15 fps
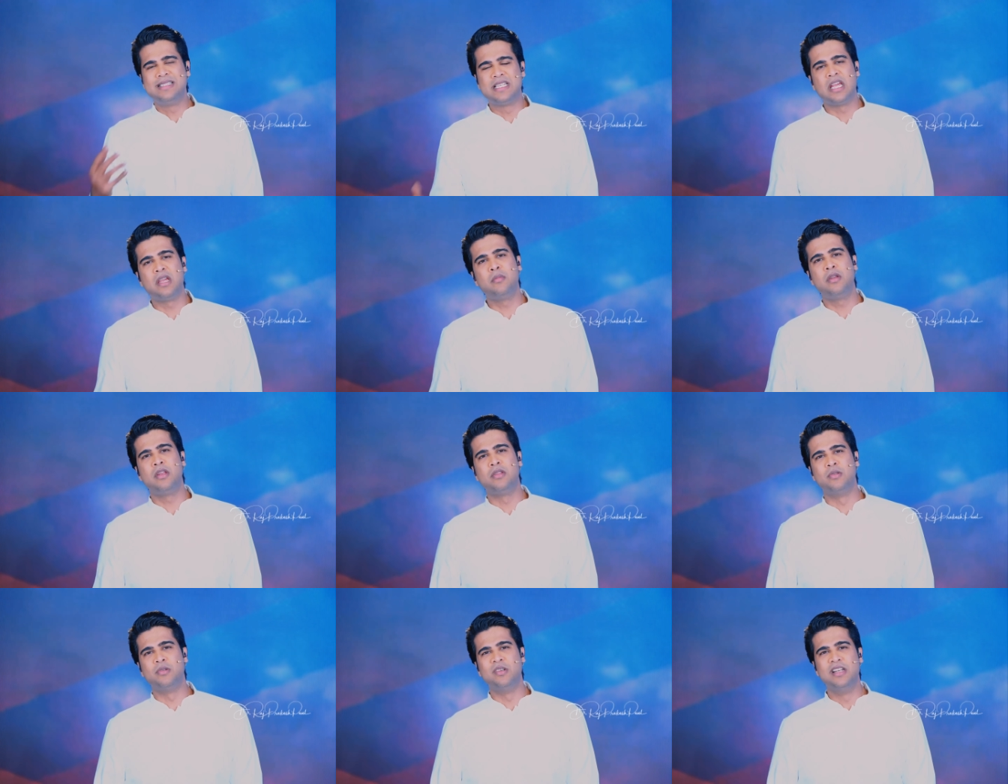జయం
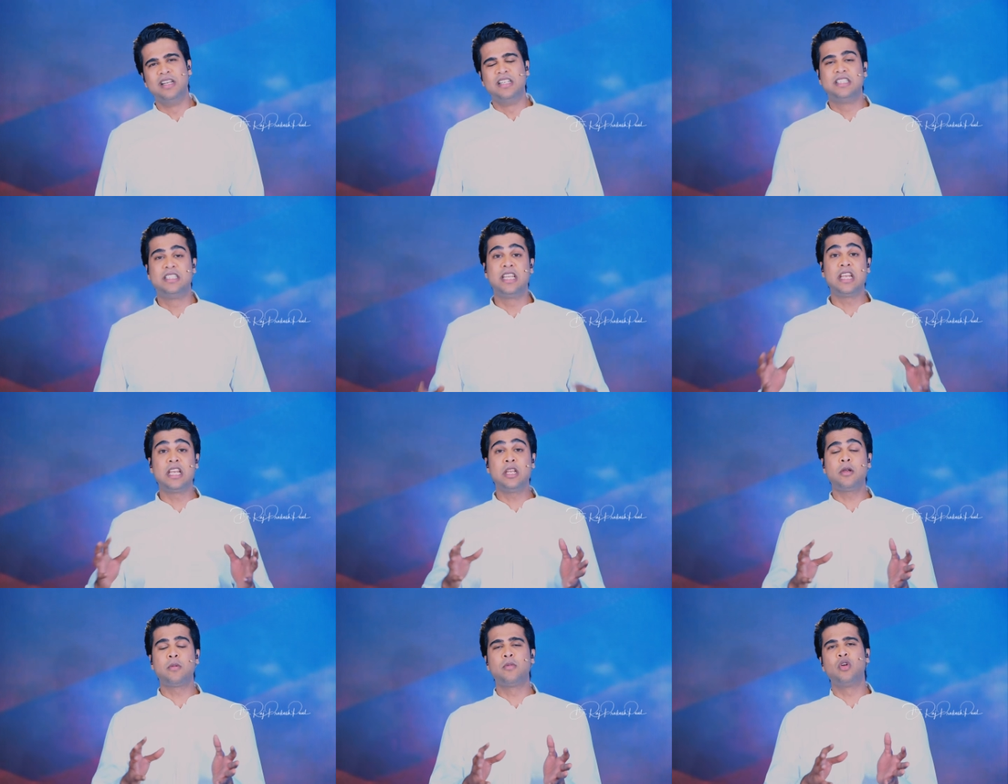లేదు
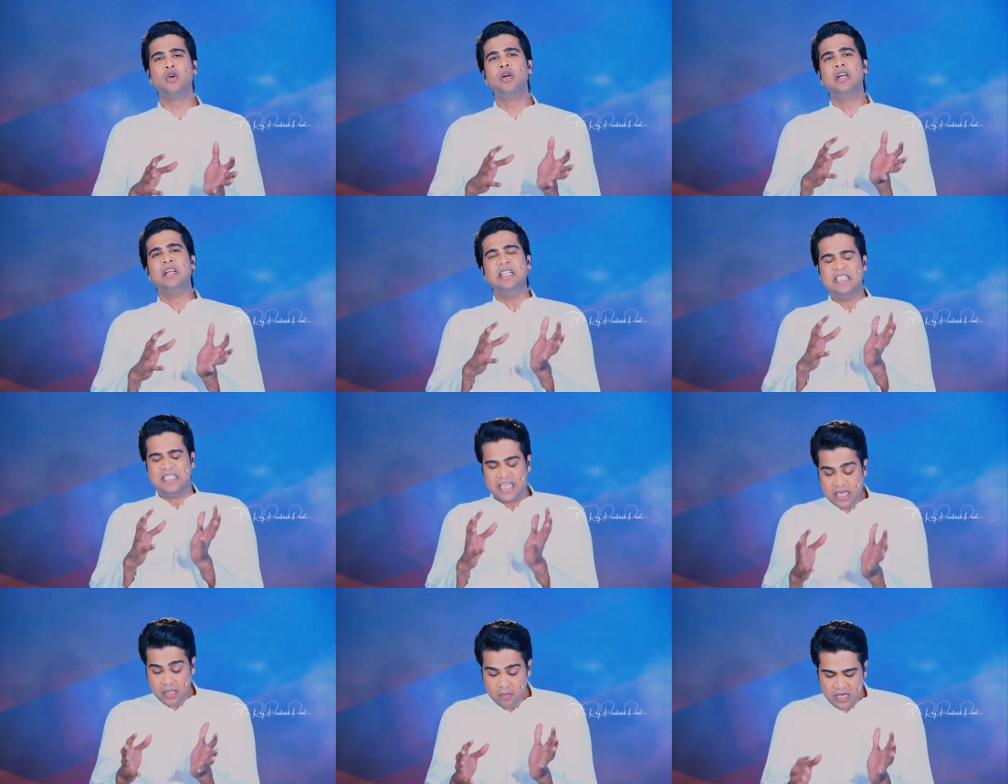శరీరంలో
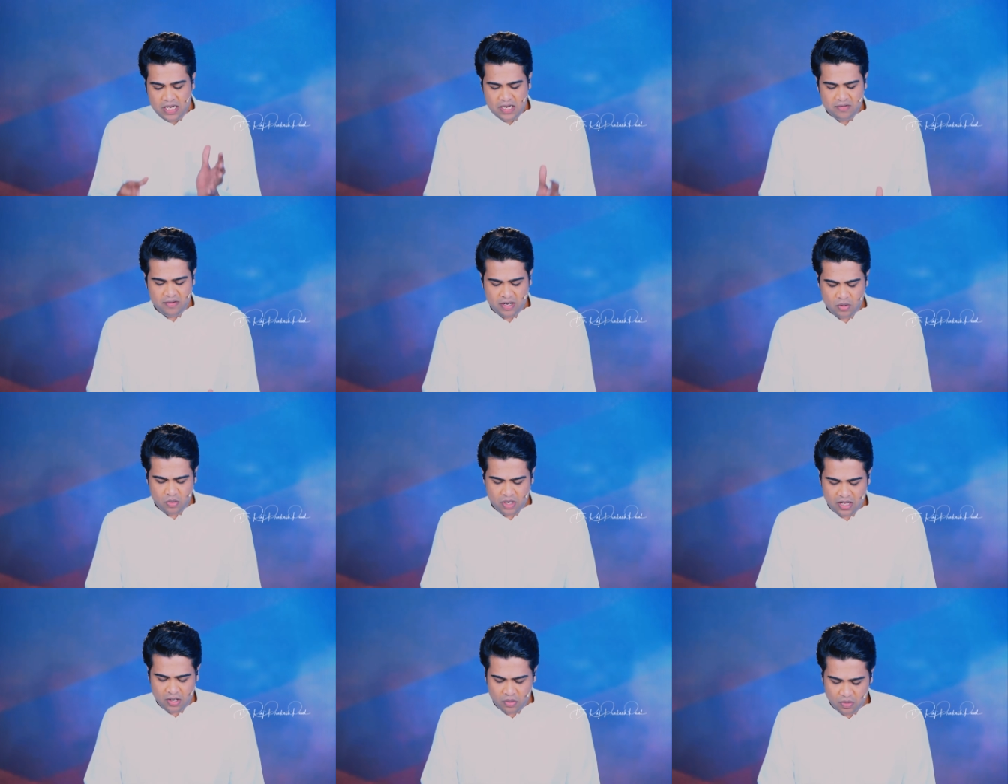జయము లేని వారుగా
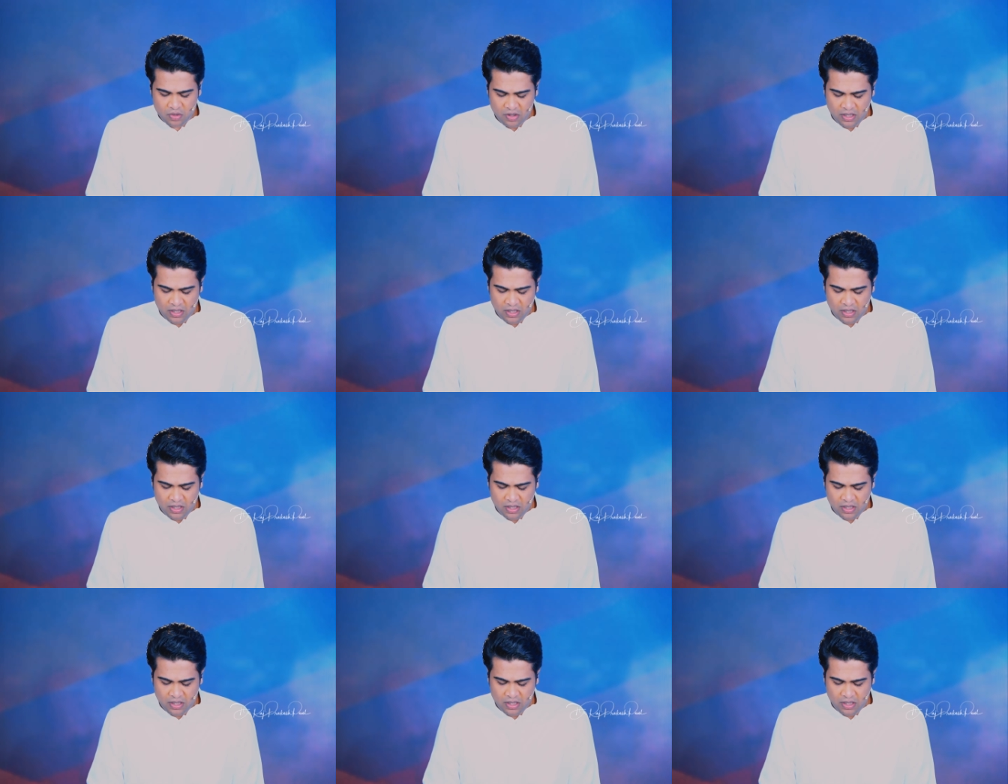ఉన్నారు